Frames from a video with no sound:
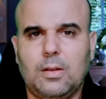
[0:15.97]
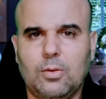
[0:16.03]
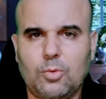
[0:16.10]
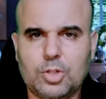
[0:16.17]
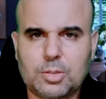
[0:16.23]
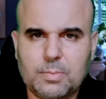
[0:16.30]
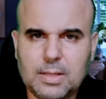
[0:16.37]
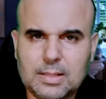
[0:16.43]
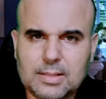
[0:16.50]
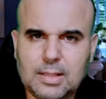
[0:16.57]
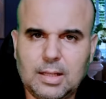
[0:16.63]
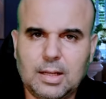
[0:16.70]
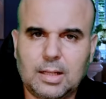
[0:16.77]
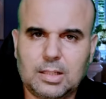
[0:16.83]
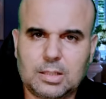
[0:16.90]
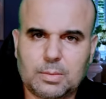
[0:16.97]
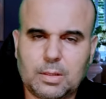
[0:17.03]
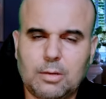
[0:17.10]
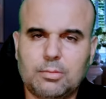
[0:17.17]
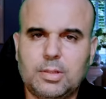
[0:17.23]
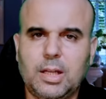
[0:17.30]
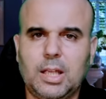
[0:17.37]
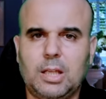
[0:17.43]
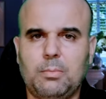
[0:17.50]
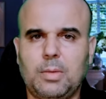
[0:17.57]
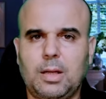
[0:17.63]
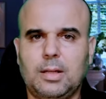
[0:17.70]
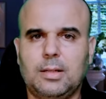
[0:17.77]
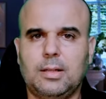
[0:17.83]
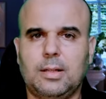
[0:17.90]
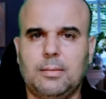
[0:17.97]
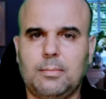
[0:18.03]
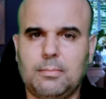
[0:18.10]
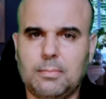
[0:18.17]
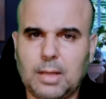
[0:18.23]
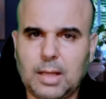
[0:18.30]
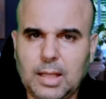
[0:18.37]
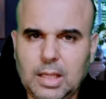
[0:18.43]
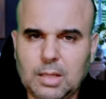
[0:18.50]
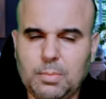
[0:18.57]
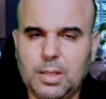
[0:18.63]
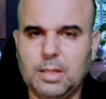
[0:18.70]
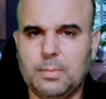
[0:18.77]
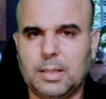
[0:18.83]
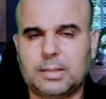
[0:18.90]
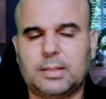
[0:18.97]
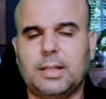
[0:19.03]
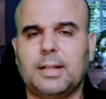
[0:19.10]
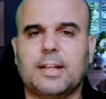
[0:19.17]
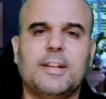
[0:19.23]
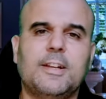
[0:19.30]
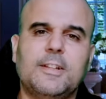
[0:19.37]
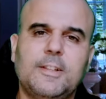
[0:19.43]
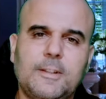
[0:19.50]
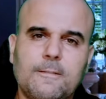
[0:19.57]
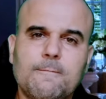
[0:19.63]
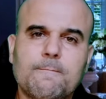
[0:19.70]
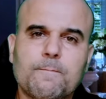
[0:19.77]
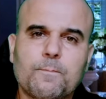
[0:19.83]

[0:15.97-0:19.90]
واش مازال غادي تبقاو دائما مغيبين بهذه الطريقه هذه